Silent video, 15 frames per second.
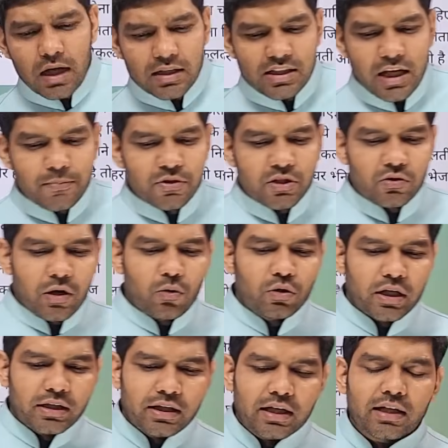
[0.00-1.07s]
अजीब सी जो है
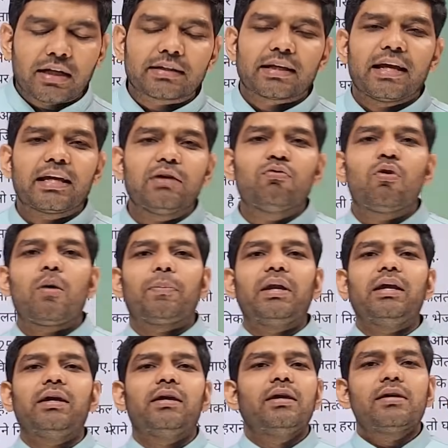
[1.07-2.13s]
उनकी दिक्कत है कि वो
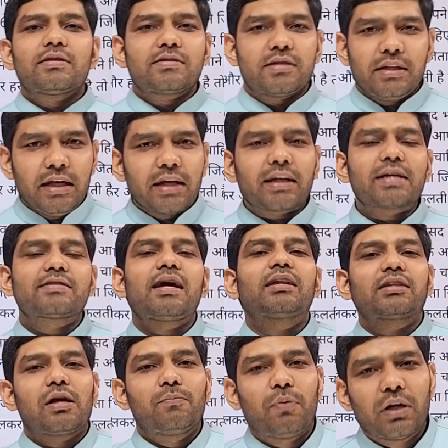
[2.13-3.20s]
अपने सीनियर के
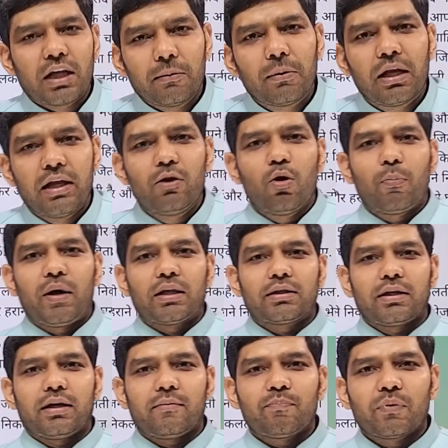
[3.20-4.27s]
साथ कंफर्टेबल नहीं हो
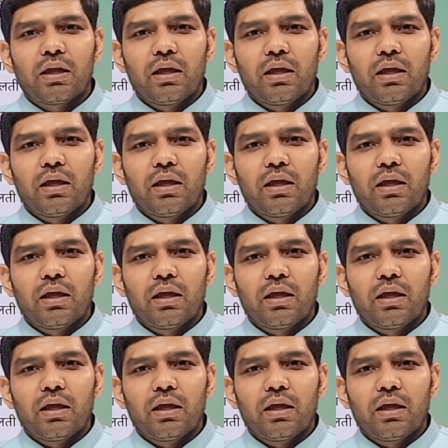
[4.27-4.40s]
पाते हैं